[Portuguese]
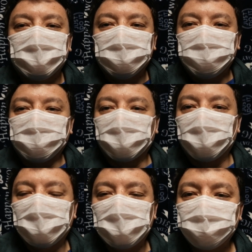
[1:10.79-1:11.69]
e
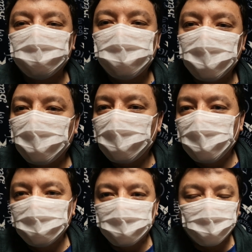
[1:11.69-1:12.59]
chegou lá porque
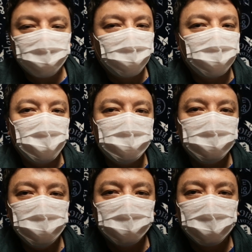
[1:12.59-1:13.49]
ele tá com febre